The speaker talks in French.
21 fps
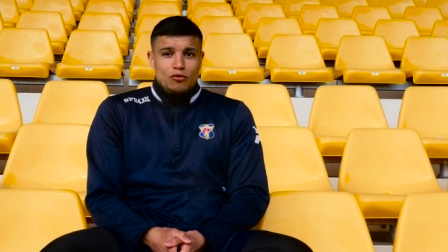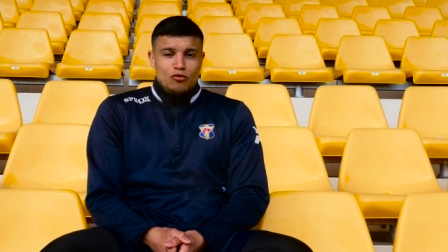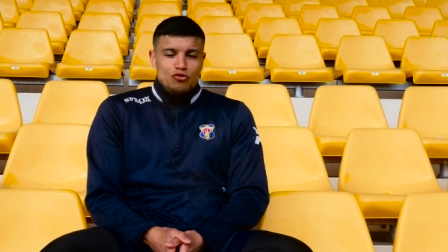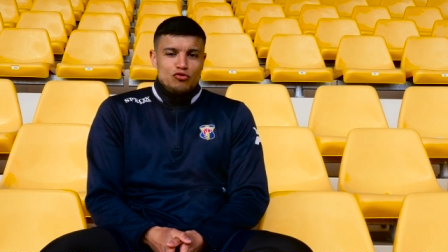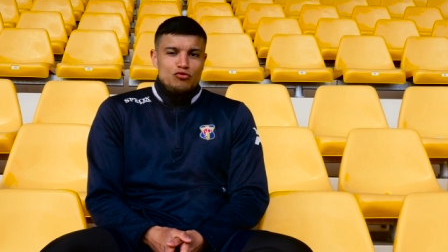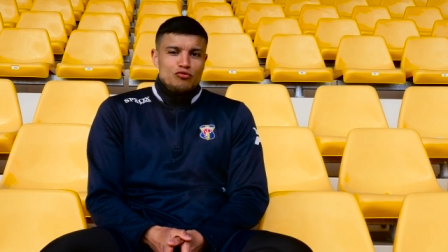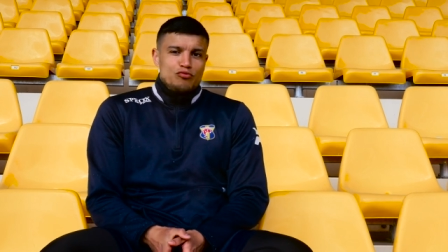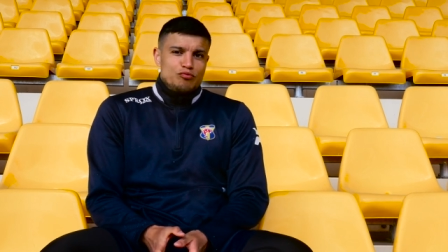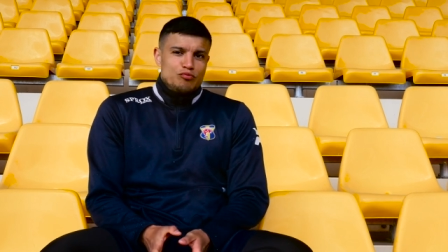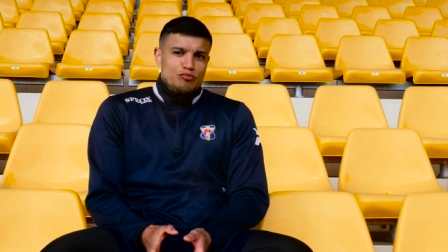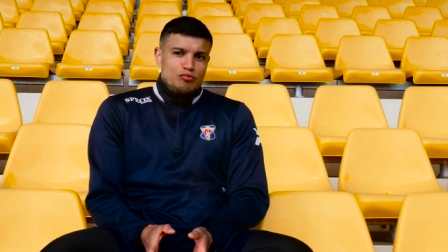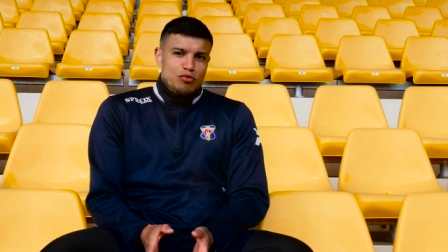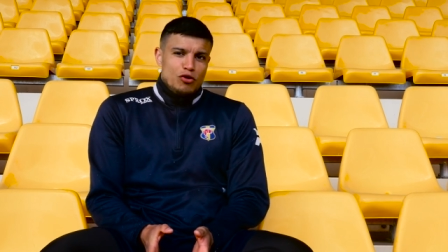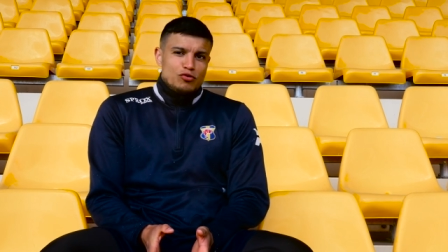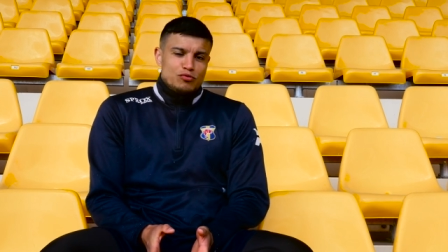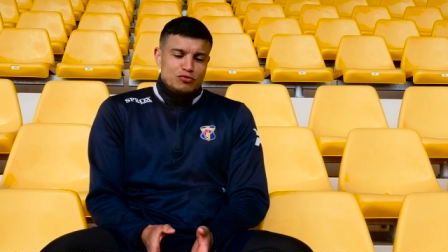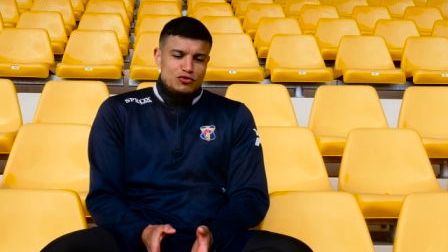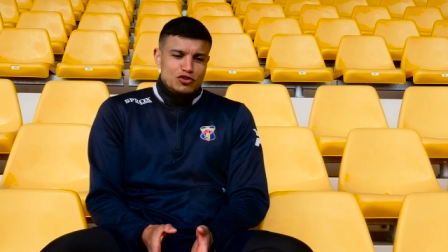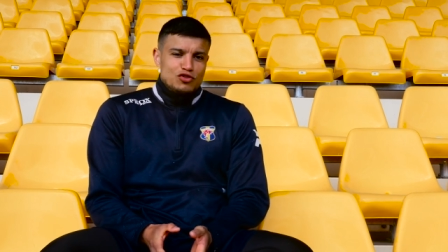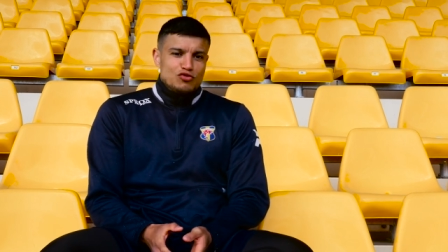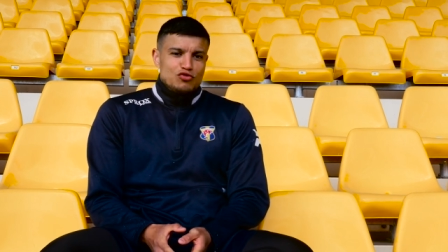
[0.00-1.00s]
Une
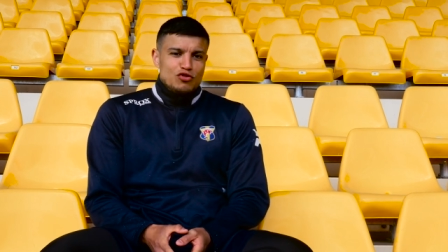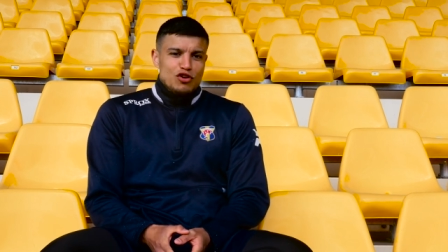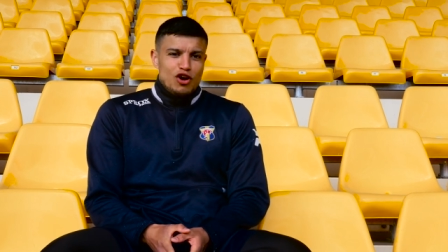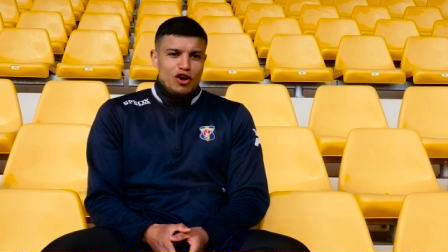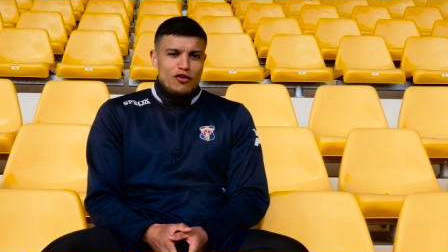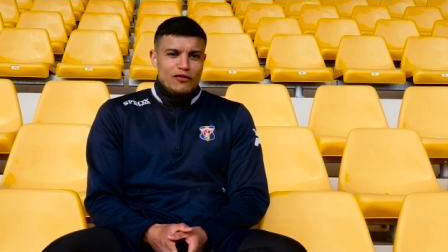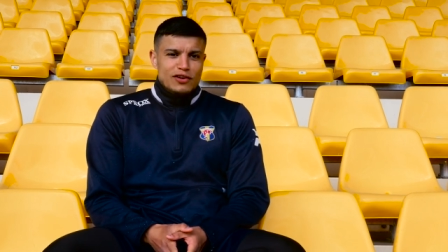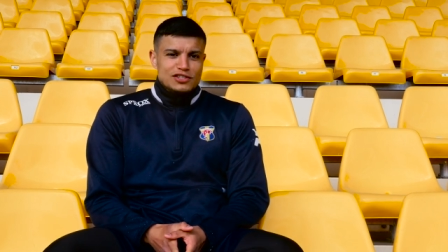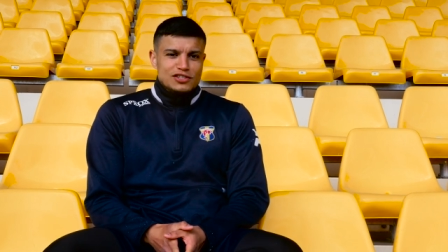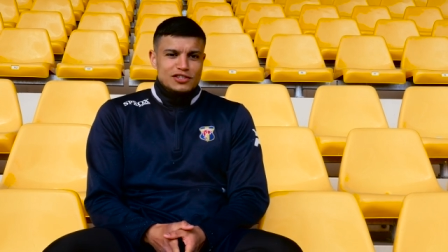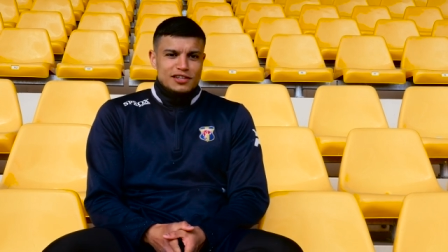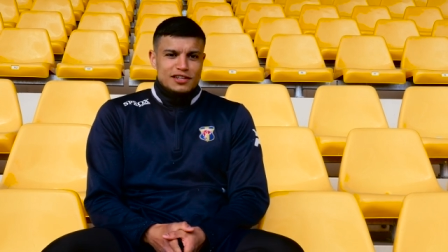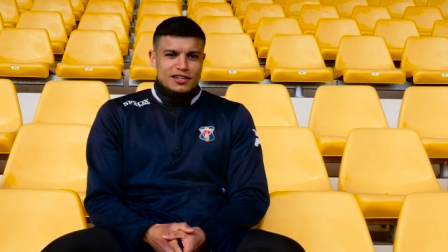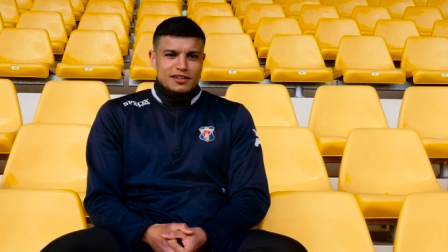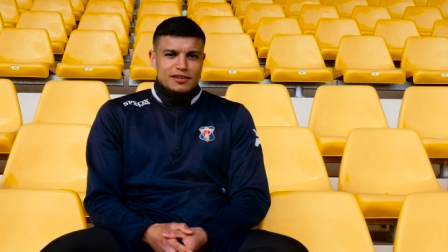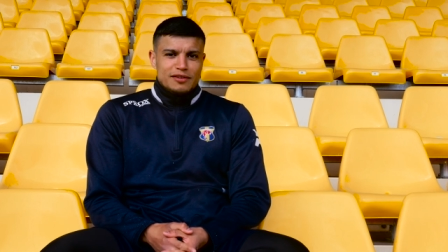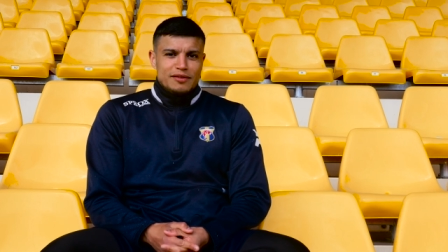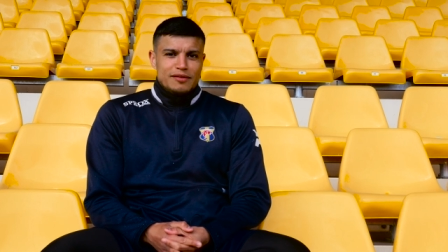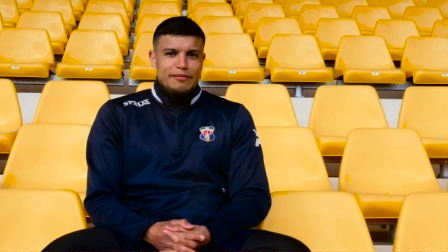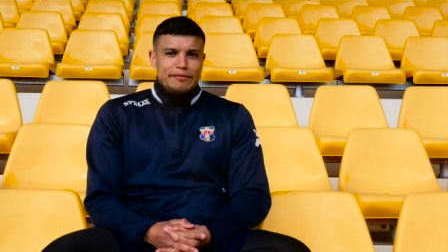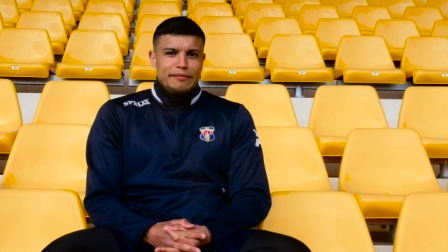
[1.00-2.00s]
bonne petite douleur, on va dire,
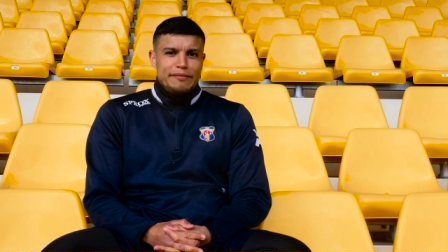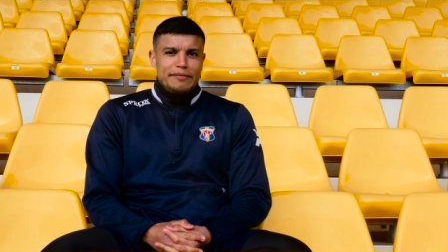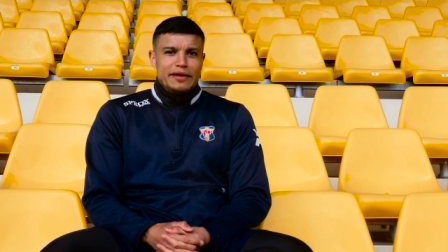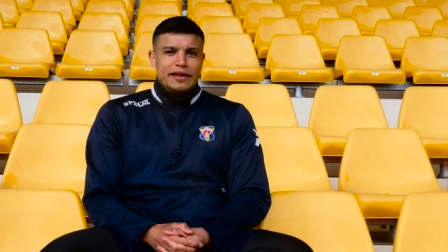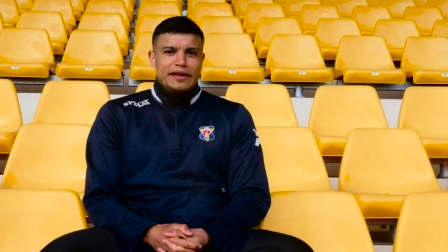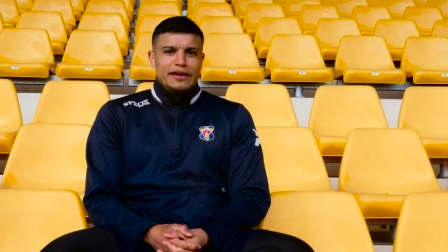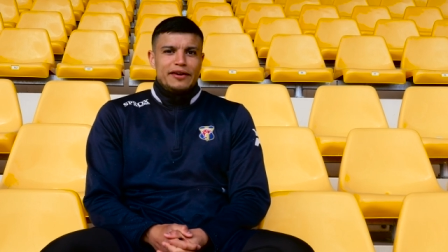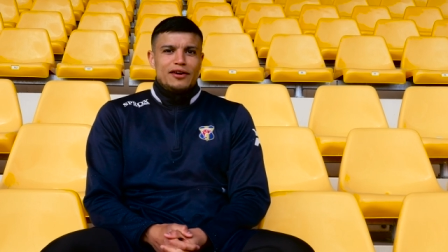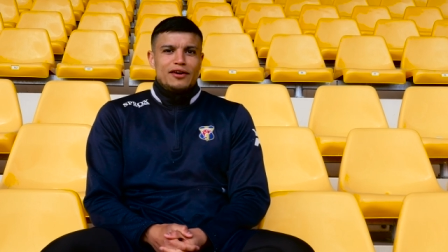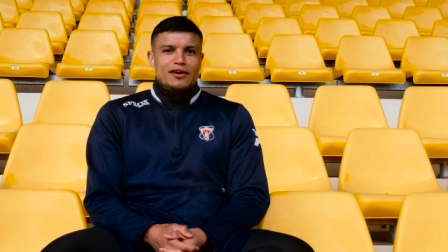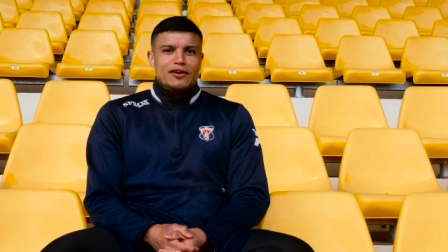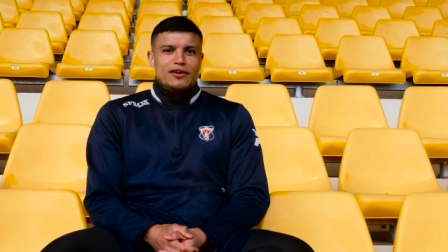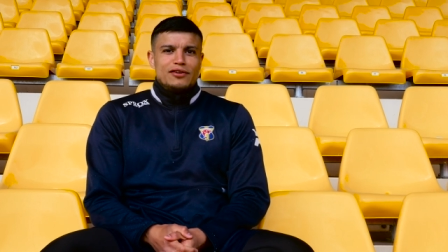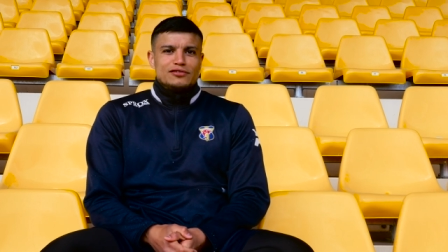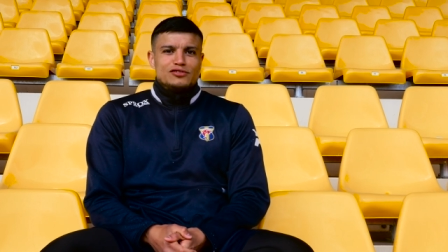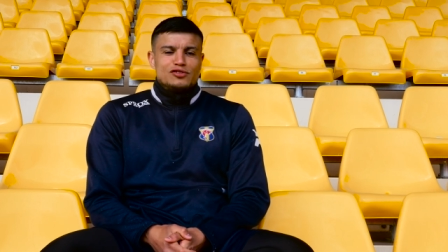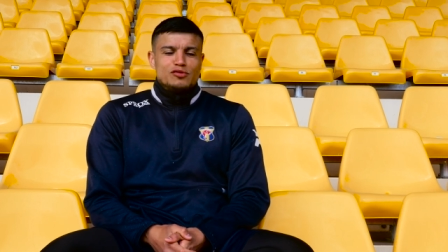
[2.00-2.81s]
mais euh,